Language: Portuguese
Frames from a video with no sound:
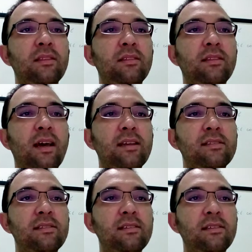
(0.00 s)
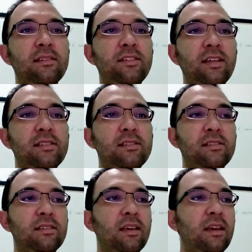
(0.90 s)
Taksim Gezi,
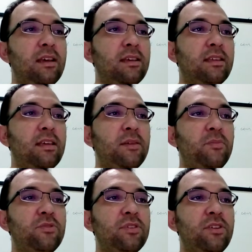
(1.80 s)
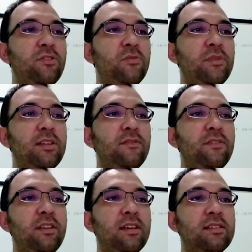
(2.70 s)
que posteriormente
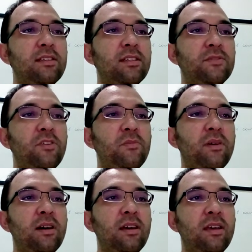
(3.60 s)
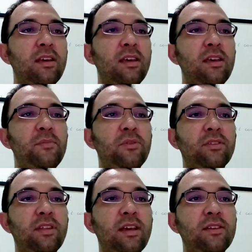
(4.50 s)
viria a se transformar em
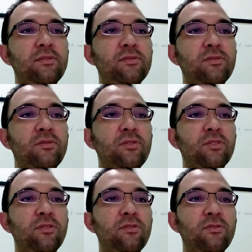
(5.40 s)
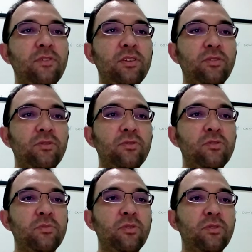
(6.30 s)
protestos contra o governo turco
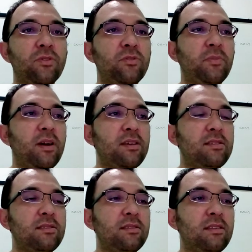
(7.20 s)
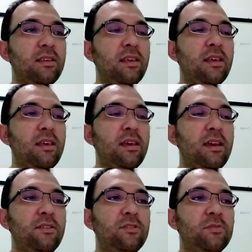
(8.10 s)
por todo o país. Em
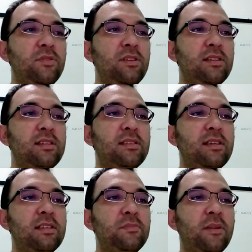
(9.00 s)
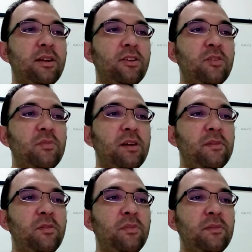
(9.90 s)
2016, Barack Obama é
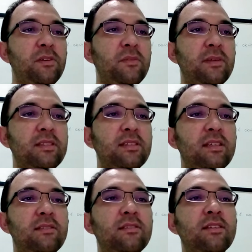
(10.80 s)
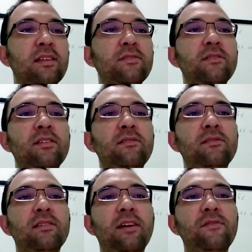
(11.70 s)
o primeiro presidente dos Estados Unidos
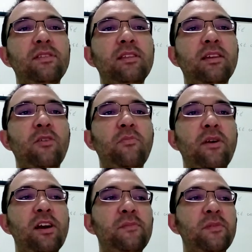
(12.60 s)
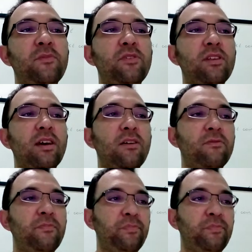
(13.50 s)
a visitar o Parque Memorial